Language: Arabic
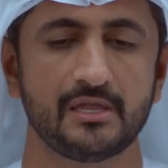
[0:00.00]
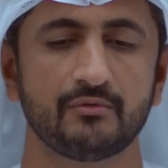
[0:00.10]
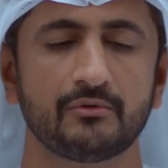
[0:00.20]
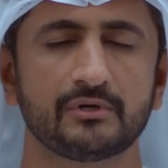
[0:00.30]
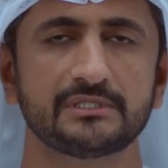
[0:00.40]

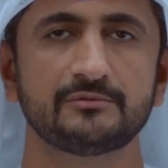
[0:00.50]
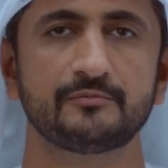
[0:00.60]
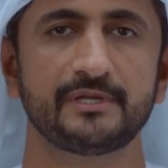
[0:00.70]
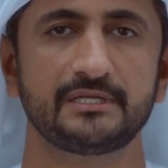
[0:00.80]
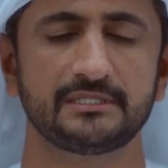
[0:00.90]
وأقدم
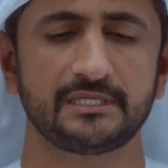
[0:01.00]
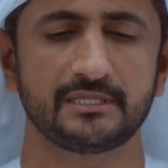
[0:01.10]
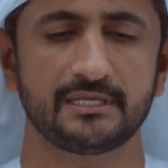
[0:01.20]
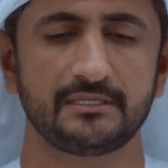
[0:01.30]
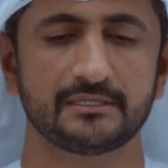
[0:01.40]
بين يدي
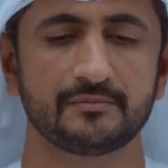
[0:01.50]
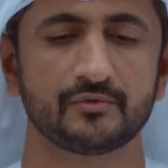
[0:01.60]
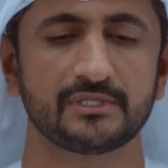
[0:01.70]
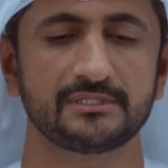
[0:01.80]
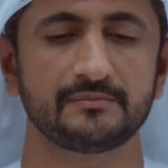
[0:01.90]
ذلك
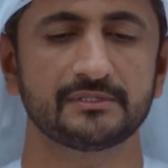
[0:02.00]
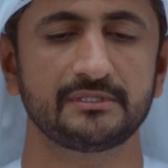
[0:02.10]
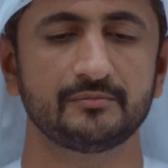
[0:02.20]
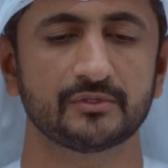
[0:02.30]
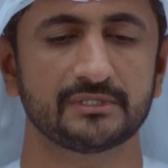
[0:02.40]
مقدمة
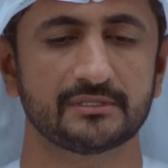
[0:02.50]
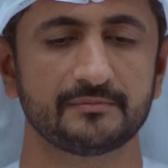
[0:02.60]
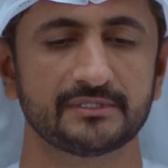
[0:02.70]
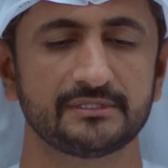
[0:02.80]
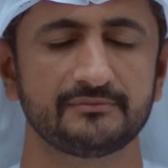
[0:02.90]

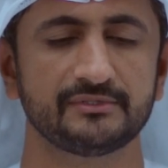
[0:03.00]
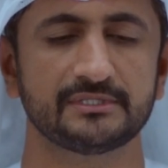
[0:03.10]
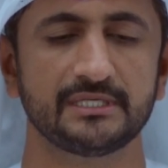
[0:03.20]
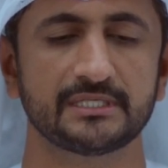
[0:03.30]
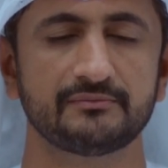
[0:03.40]
مقتضبة في
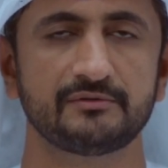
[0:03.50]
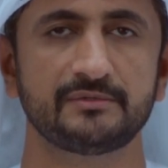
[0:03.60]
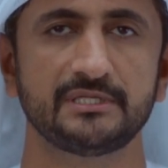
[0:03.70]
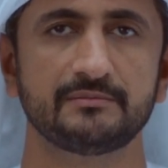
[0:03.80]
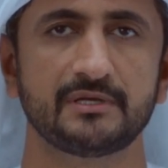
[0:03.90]
التعريف
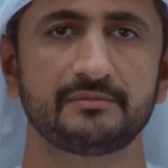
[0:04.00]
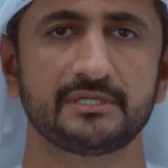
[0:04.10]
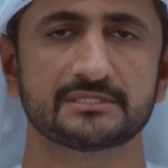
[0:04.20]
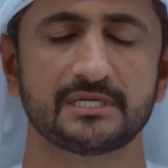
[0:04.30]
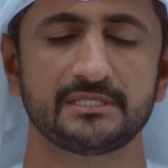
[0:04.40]
بالإمام
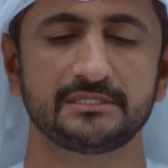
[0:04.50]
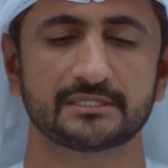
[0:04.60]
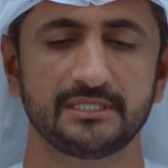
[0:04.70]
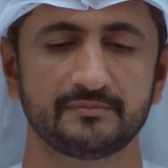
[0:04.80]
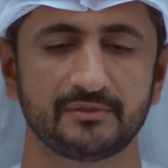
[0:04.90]
النسائي
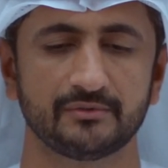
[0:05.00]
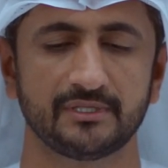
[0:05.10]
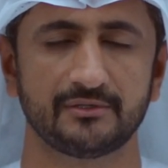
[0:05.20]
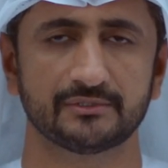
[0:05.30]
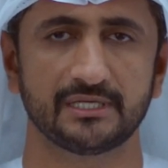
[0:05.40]
رحمه
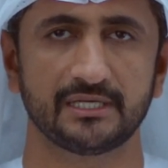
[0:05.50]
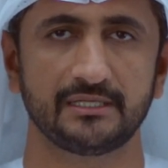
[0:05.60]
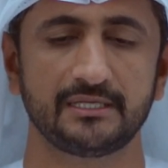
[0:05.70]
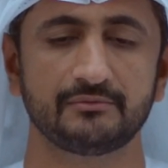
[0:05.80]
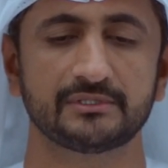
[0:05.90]
الله
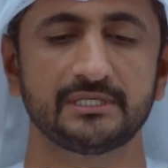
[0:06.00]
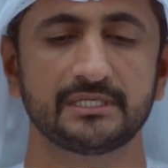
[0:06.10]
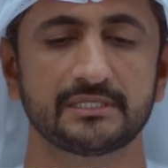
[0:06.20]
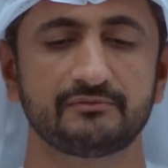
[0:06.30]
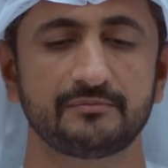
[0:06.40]
تعالى
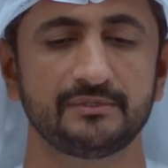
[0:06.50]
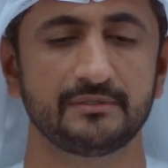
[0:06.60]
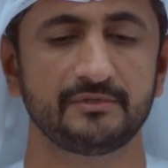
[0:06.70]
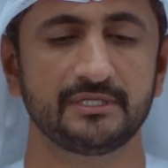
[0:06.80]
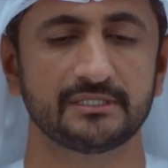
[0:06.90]
والتعريف
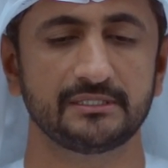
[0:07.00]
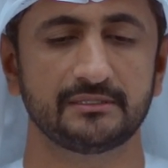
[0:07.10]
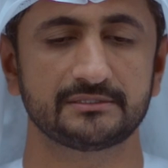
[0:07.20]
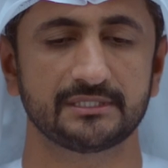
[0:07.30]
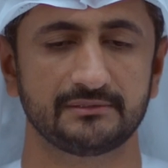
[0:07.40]
بعلم الحديث
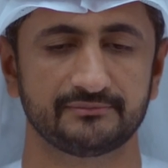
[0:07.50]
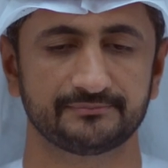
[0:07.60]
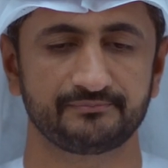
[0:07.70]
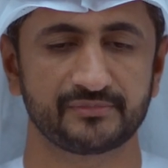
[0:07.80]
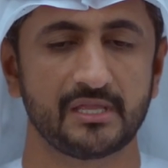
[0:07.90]
الشريف
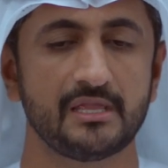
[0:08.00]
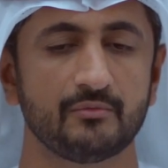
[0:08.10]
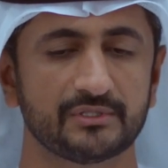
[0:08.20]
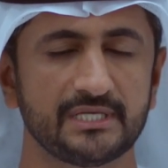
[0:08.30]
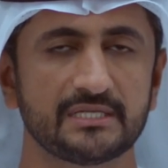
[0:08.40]

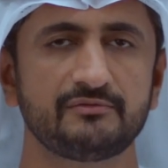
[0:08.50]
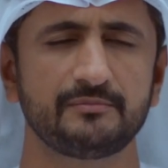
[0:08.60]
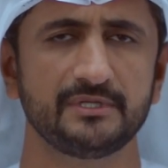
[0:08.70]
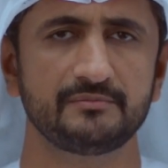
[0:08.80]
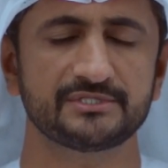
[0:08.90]
والتعريف
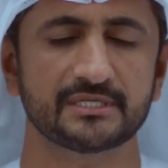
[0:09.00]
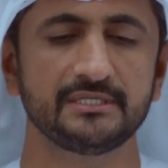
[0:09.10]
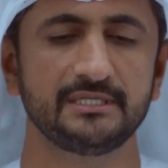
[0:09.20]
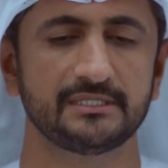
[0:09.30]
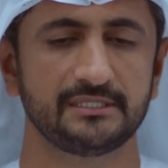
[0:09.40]
بعلم شرح
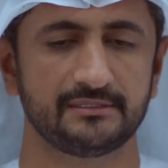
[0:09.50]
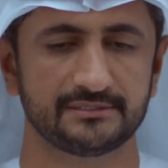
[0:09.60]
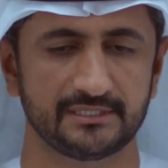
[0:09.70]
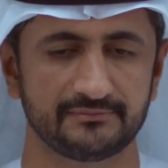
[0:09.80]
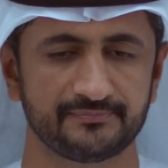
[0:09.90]
الحديث
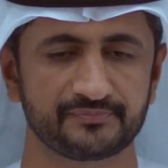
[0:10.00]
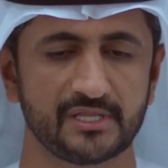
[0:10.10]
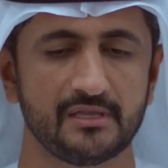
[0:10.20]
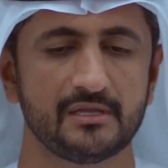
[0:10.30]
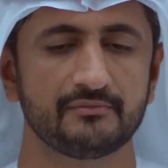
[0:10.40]
الشريف
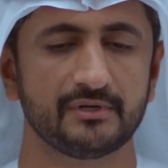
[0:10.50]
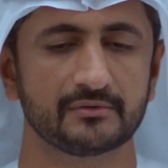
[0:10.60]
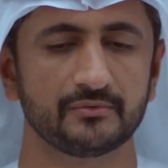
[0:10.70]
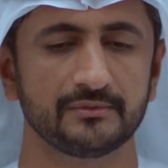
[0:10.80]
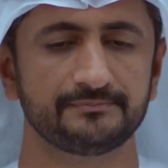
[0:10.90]

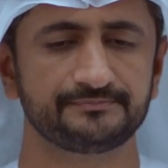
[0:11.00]
فأقول